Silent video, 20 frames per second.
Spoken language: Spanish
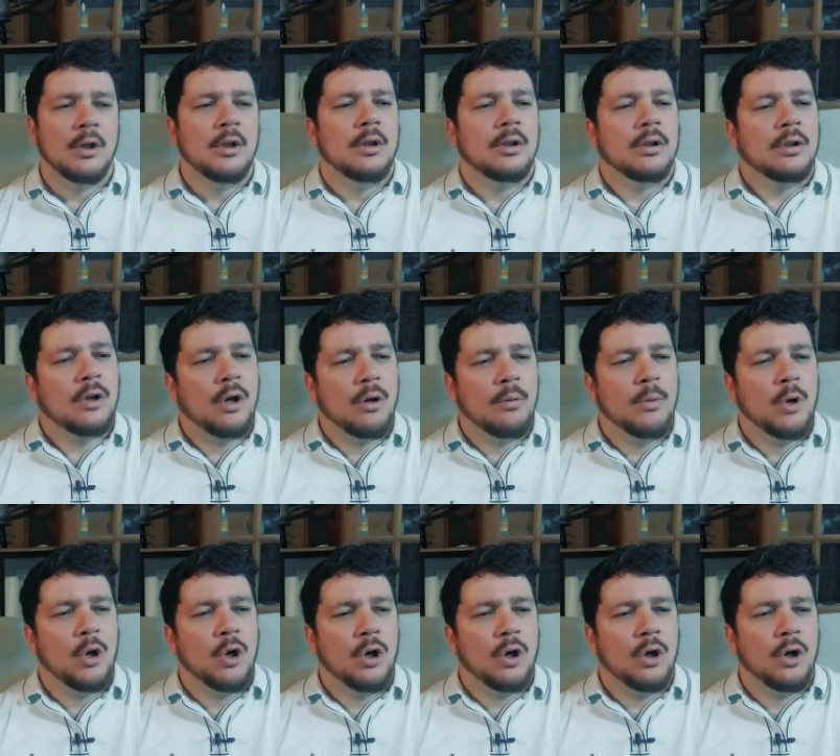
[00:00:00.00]

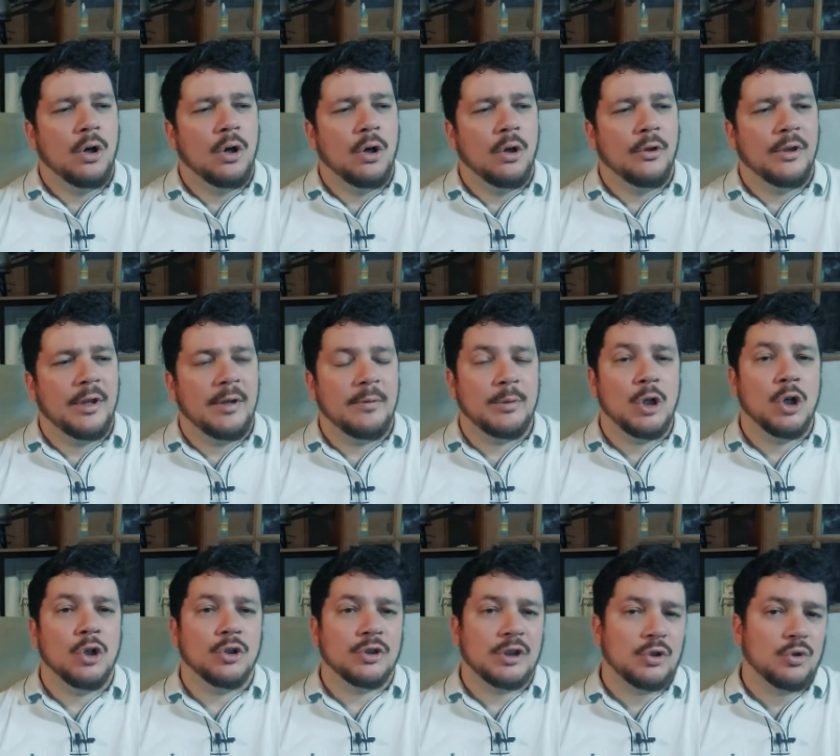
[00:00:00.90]
como
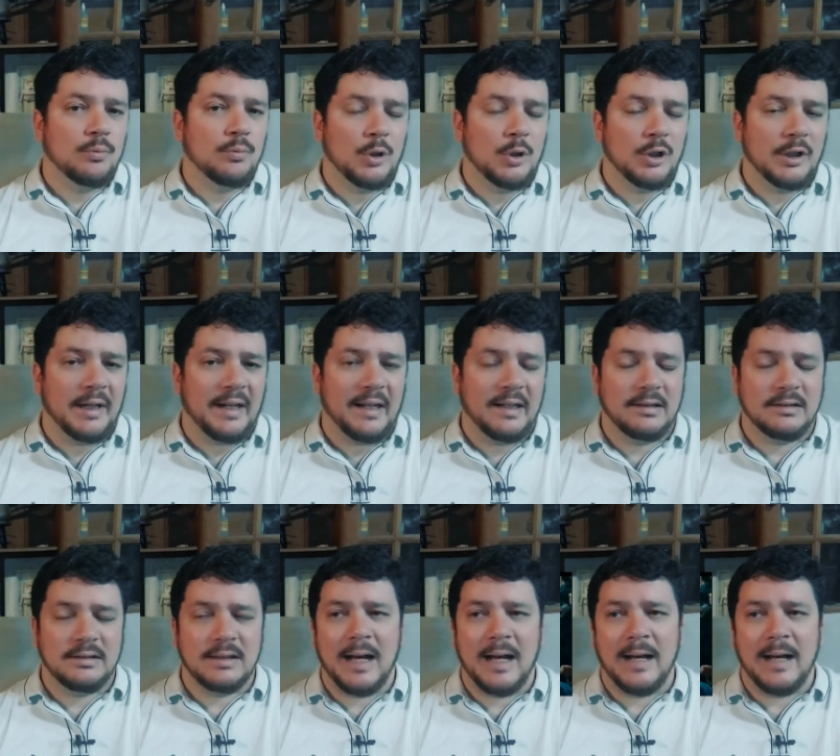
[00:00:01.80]
debió, se supone que
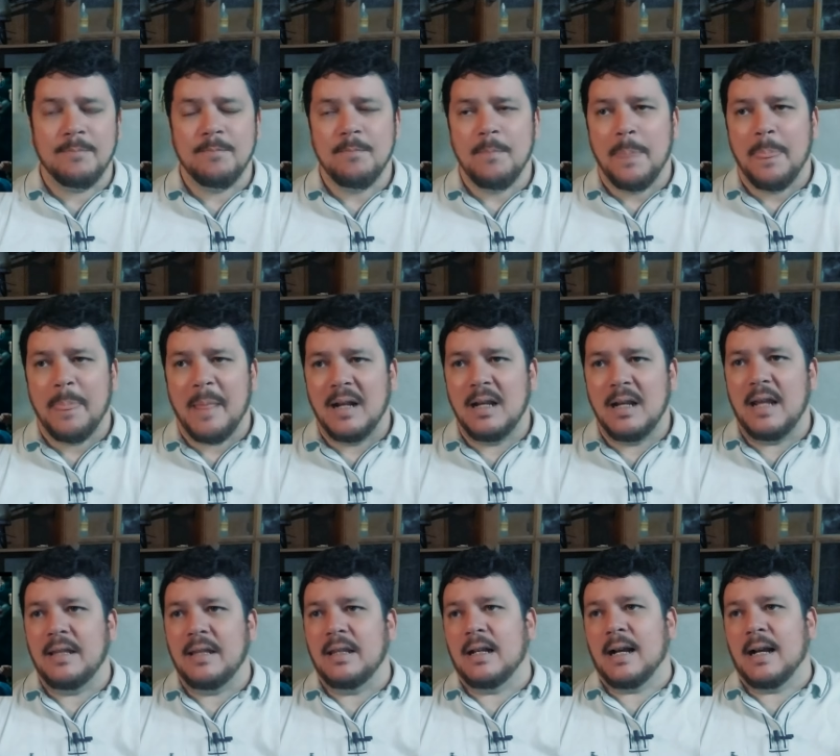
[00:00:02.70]
está.
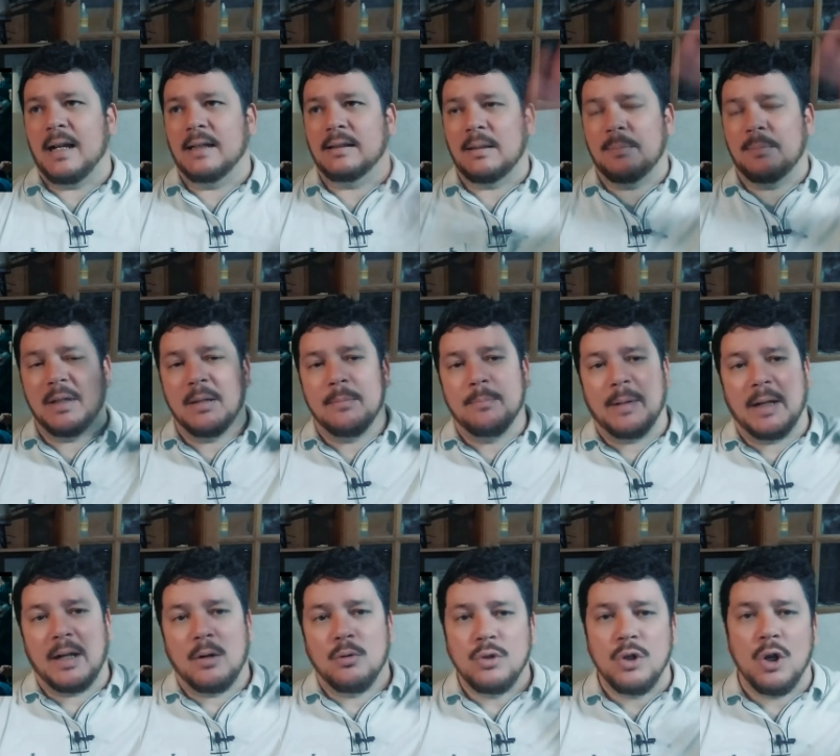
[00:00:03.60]
Lady Gaga también
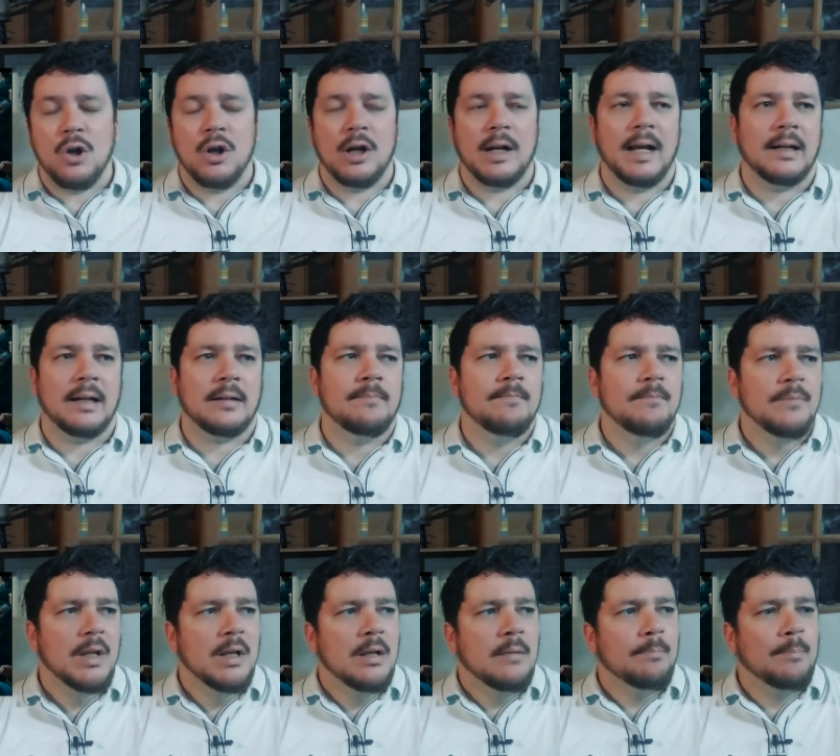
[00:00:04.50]
para un Oscar.
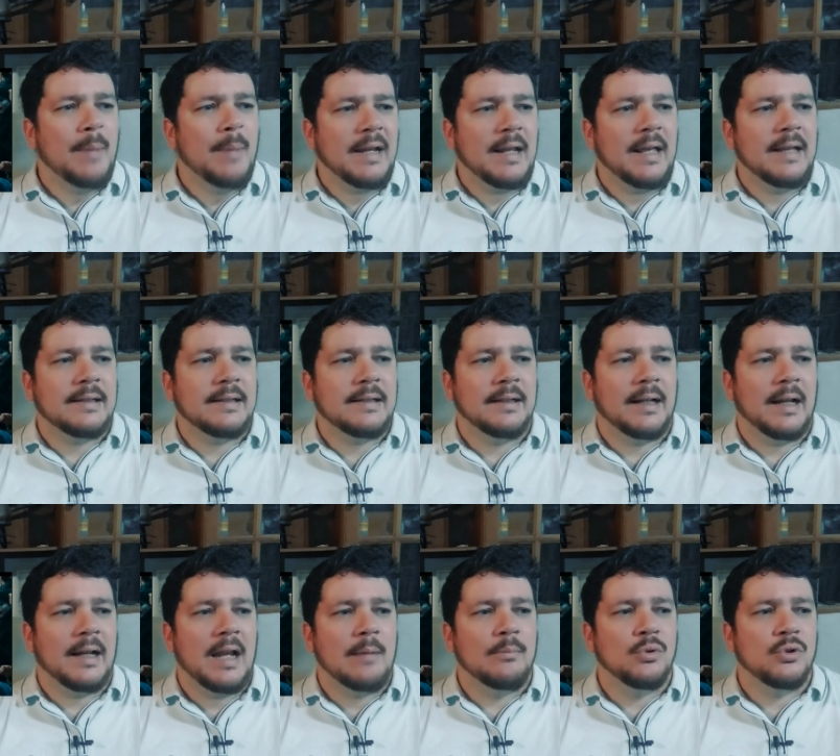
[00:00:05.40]
Van a decir que
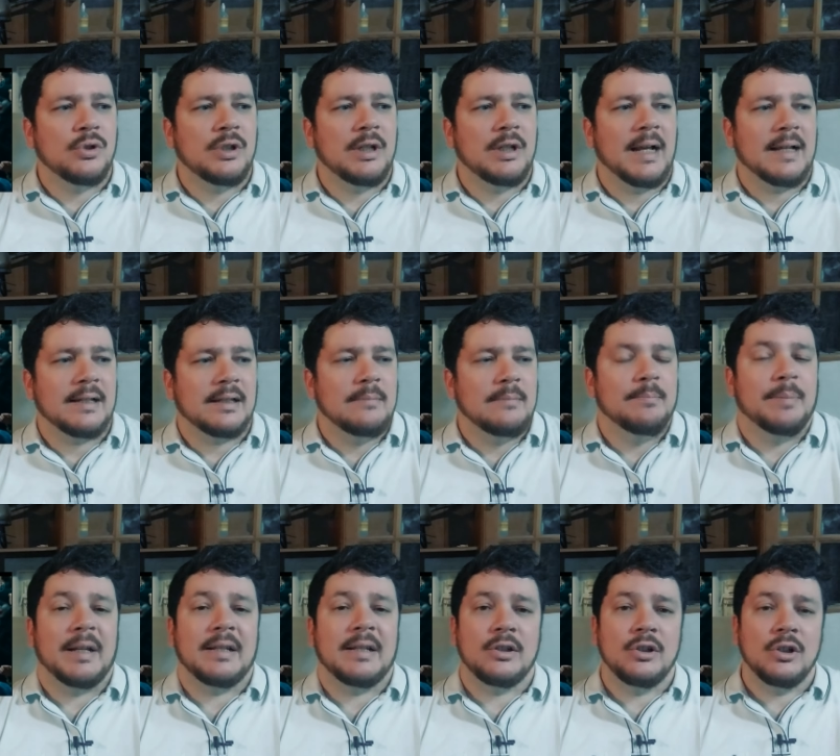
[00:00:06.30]
la música es
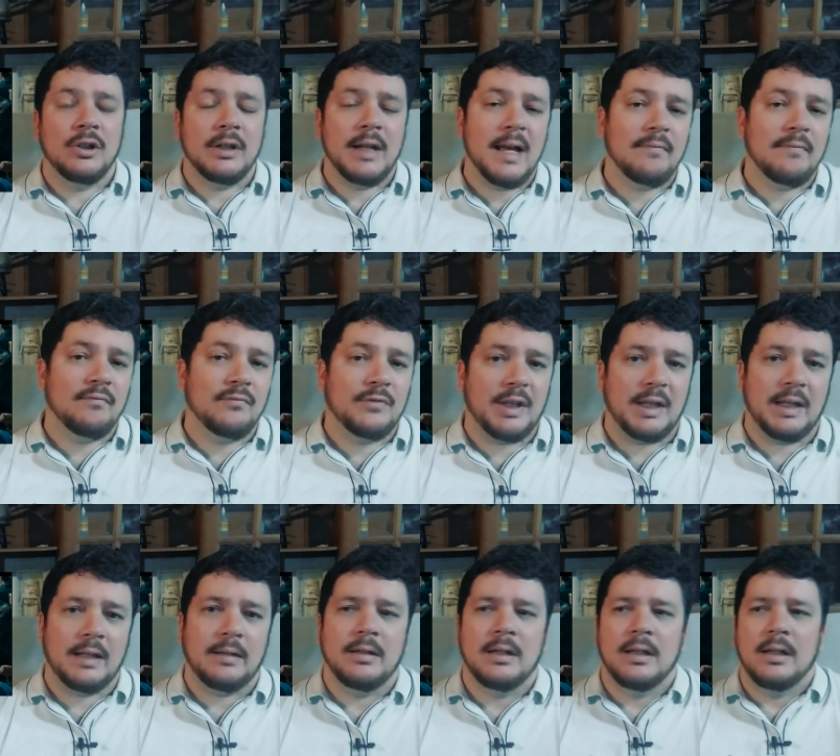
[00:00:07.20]

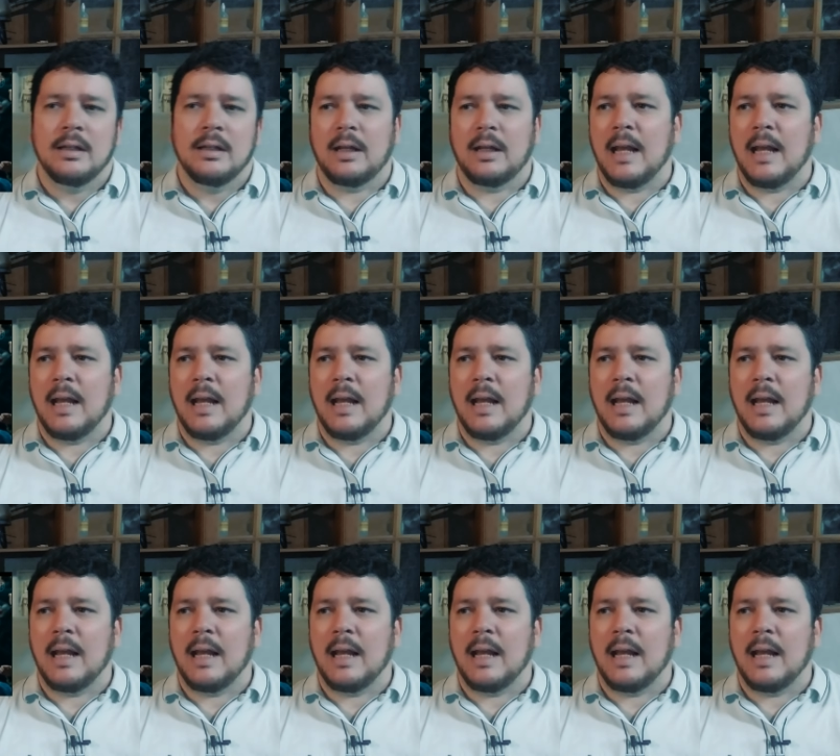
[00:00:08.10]
impresionante, que el